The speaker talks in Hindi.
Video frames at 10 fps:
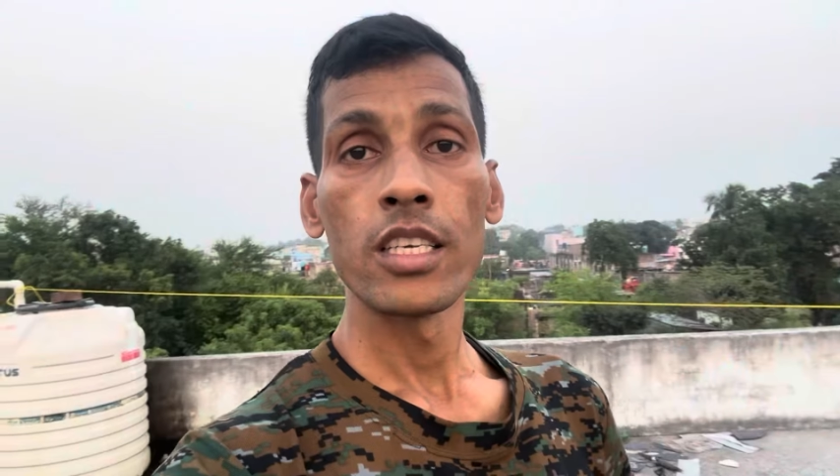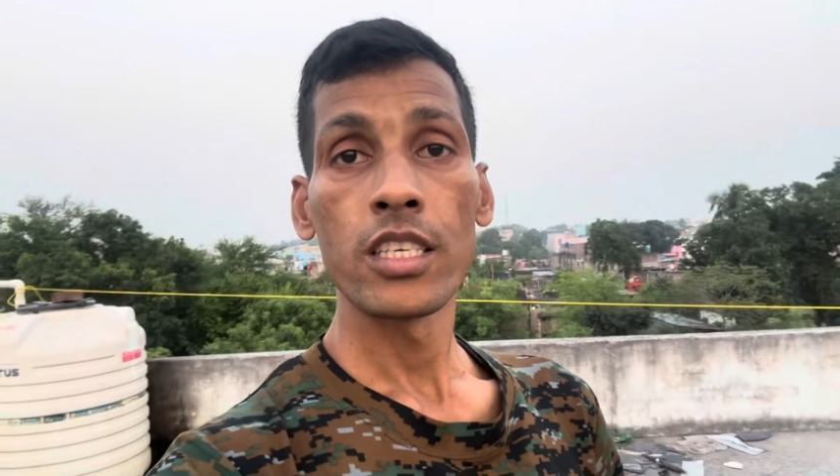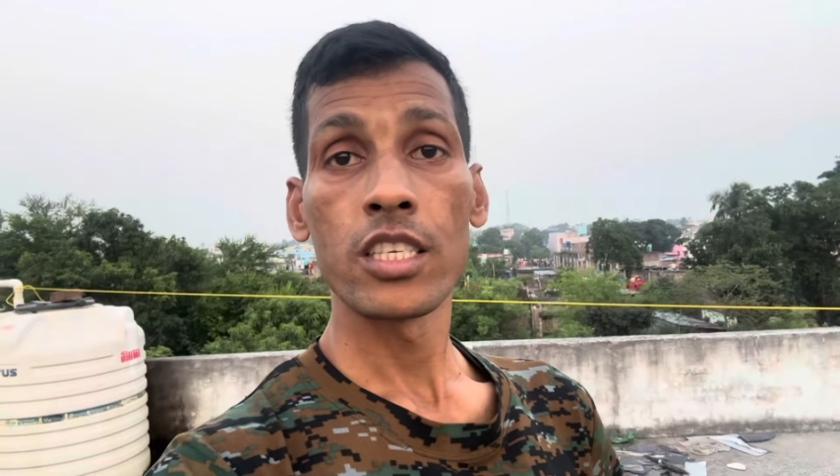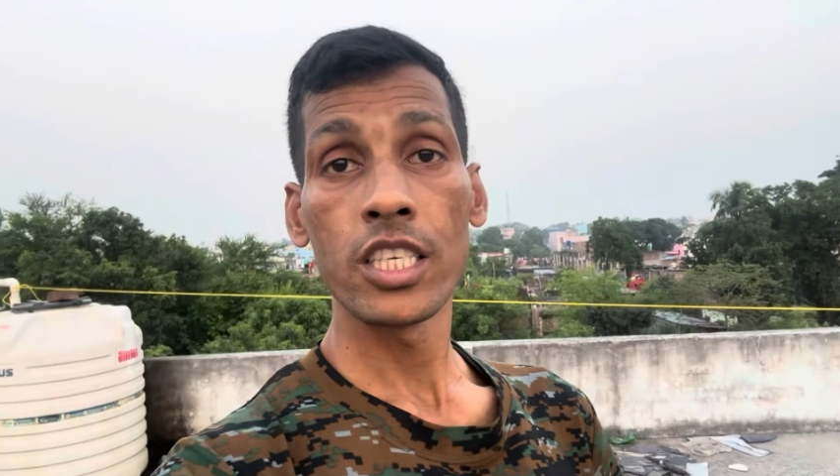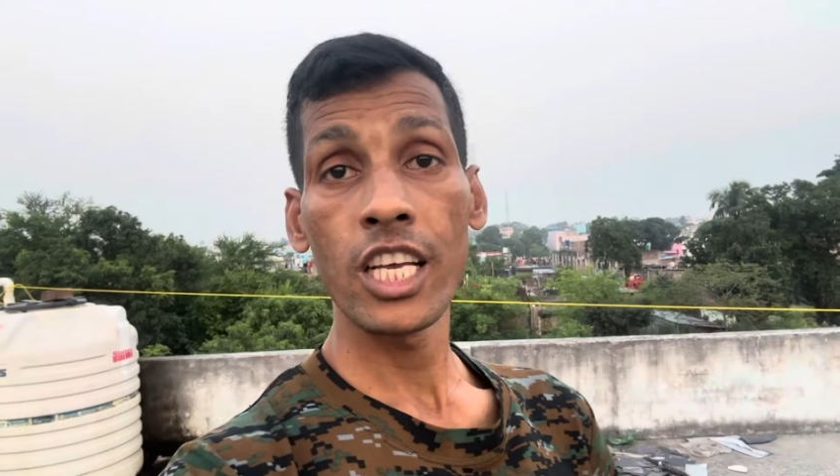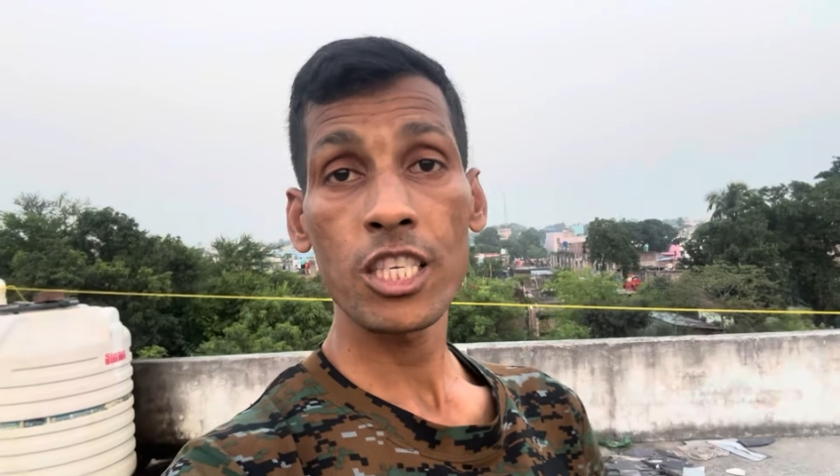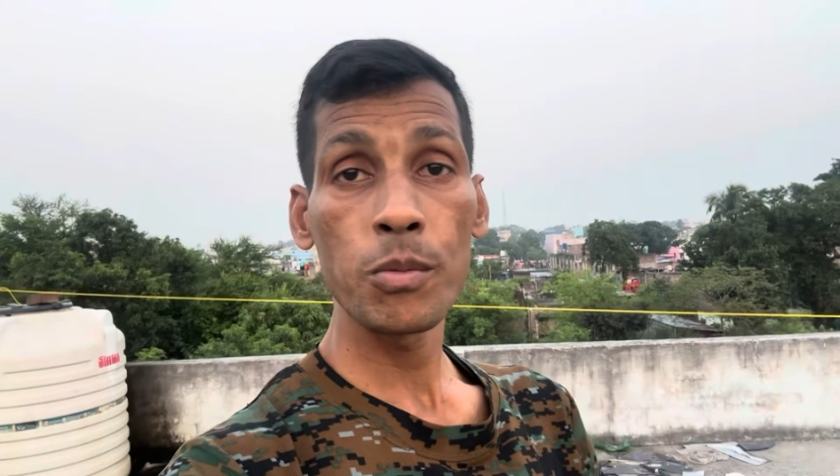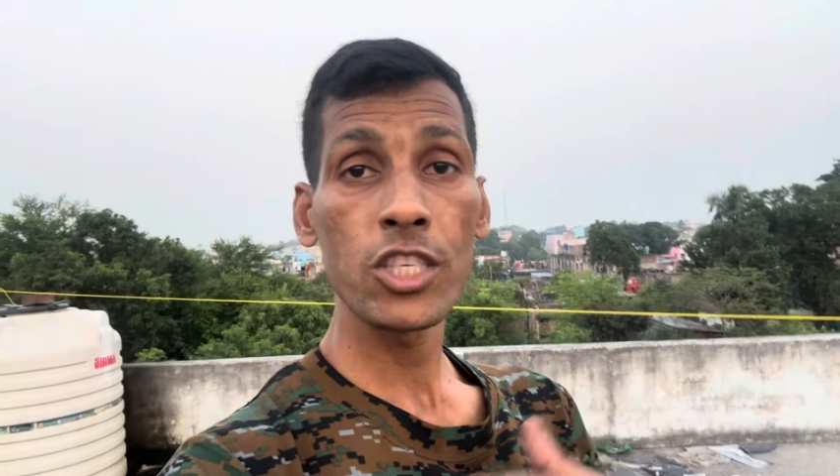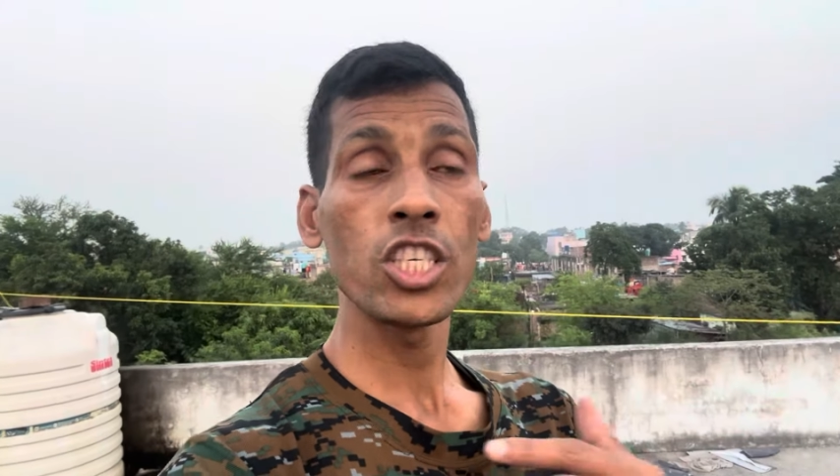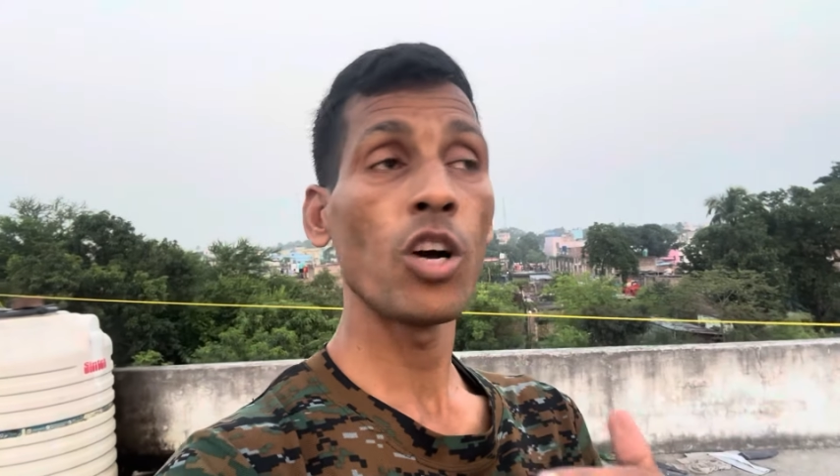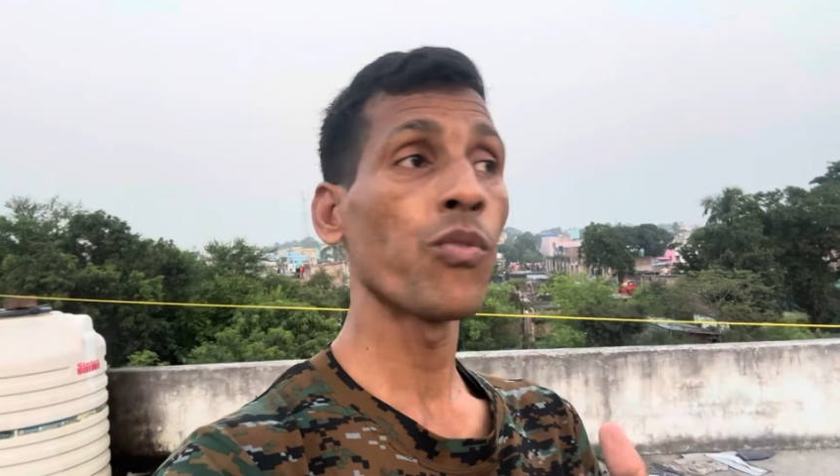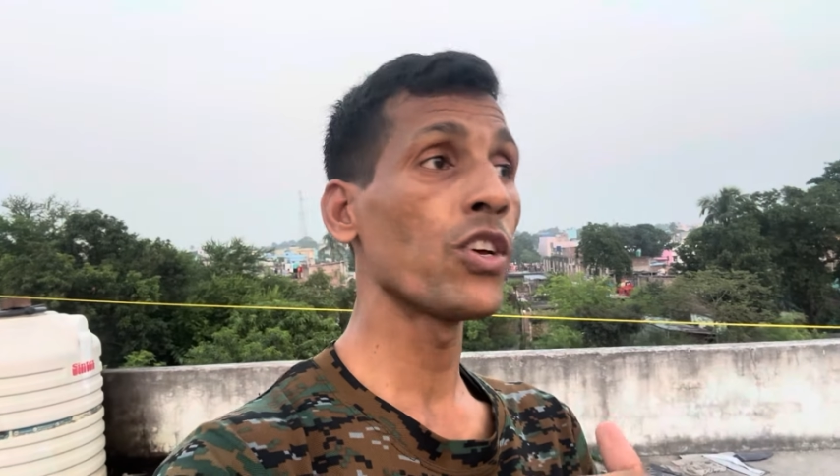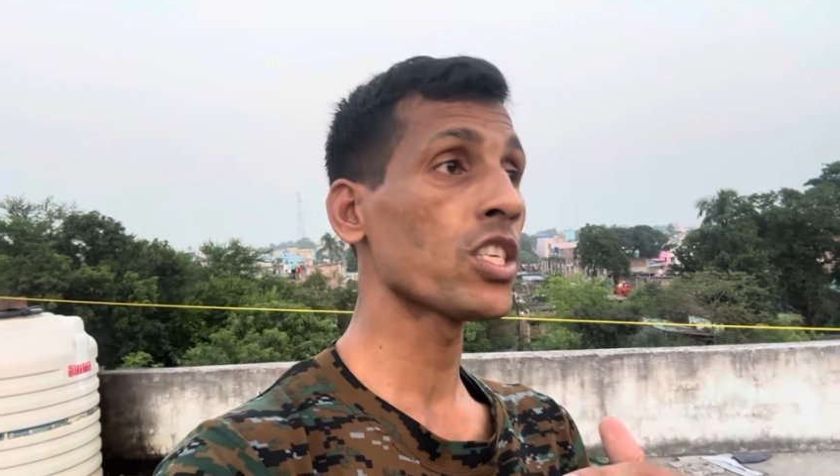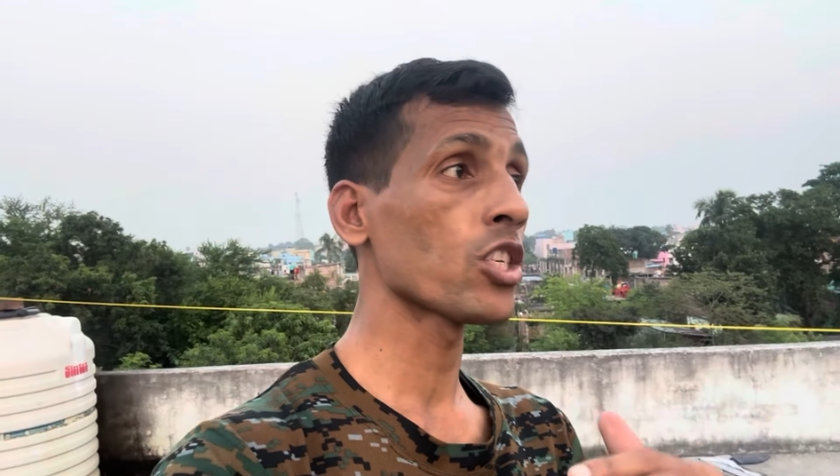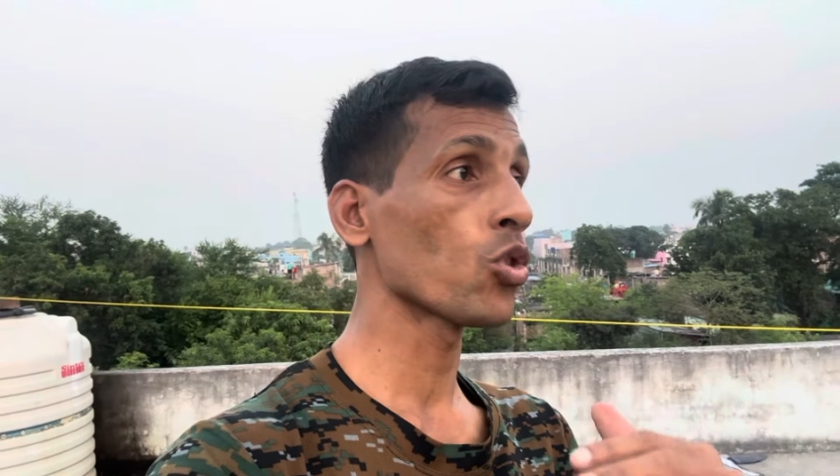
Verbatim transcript: सीएसबीसी ऑफिस